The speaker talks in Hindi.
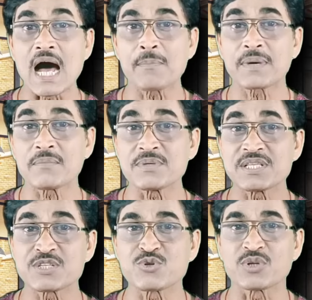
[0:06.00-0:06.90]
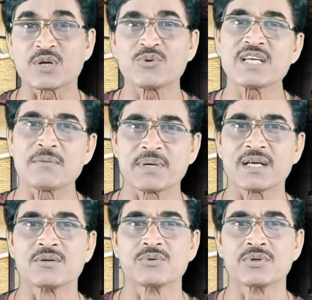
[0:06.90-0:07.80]
आपका बिजनेस छोटा हो या
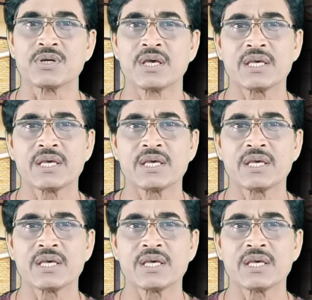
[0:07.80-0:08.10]
बड़ा हो